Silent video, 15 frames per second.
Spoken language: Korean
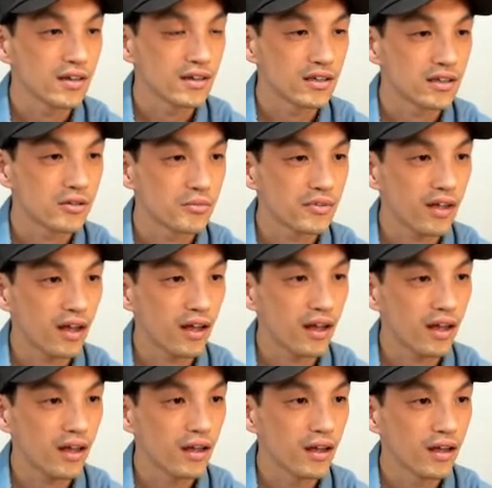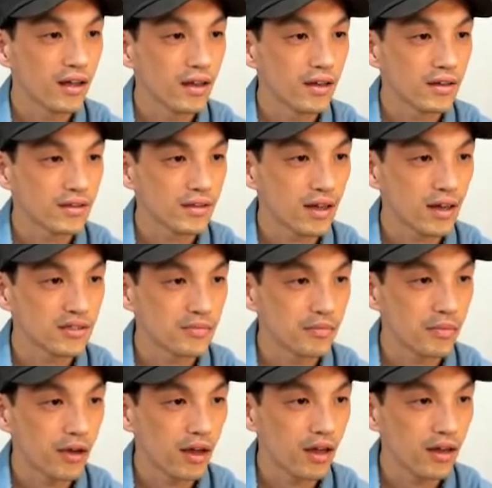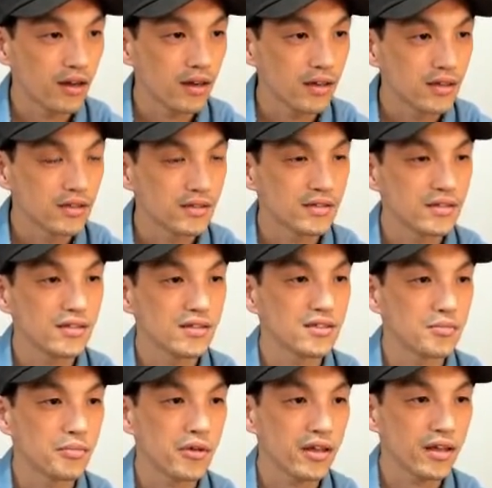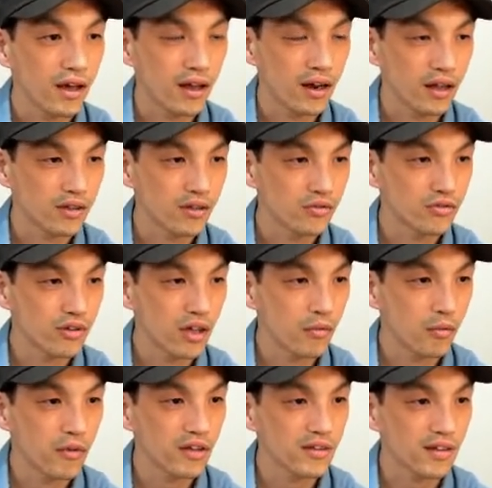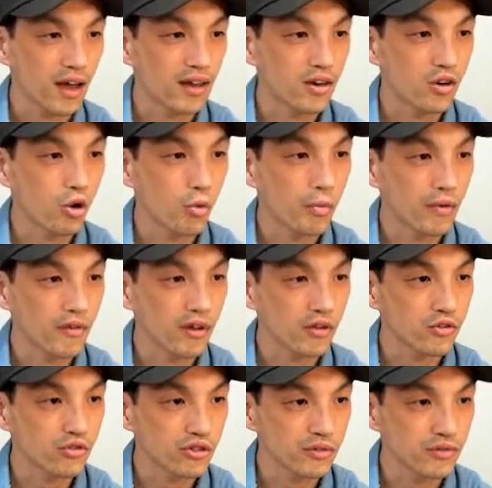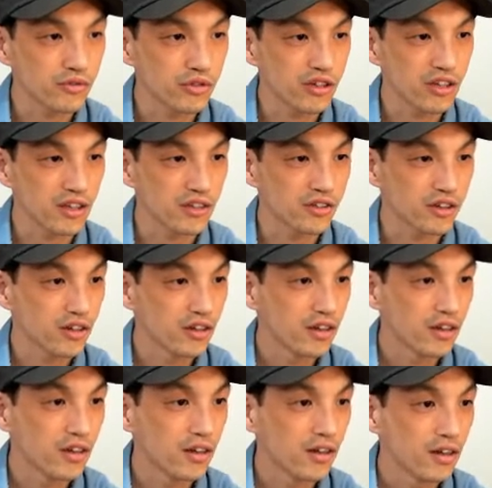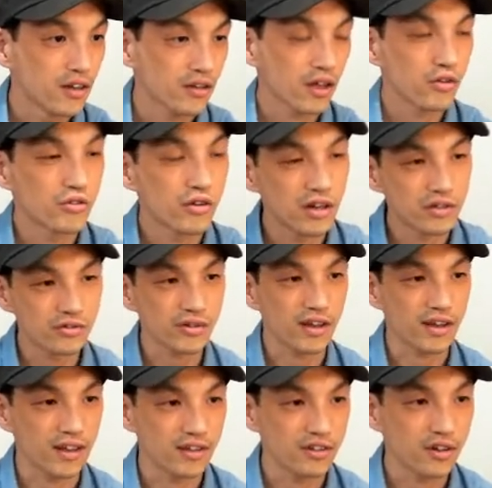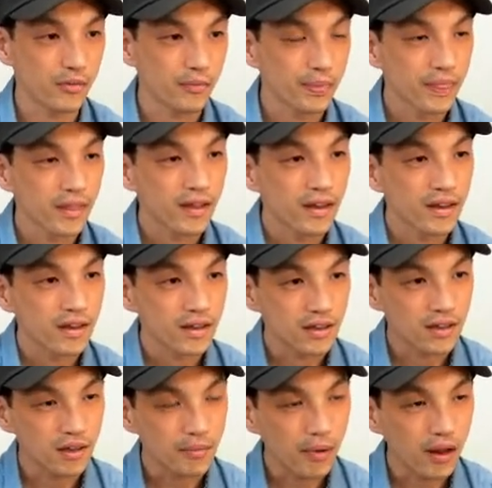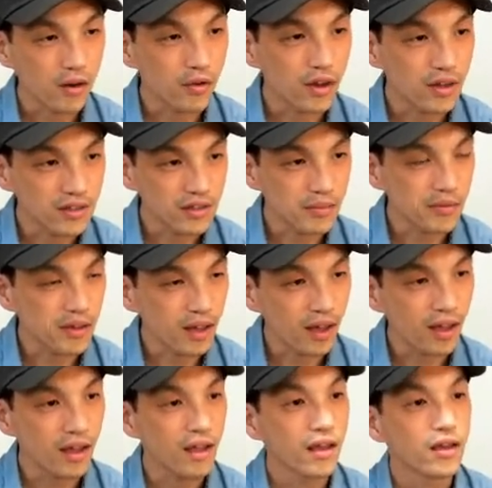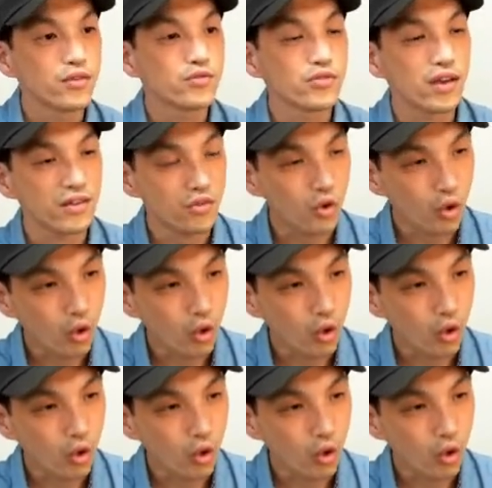24, 48, 72 하나 더 구해보면 4를 곱하면 96이 되죠. 이렇게 구할 수가 있겠죠. 이 8과 12의 최소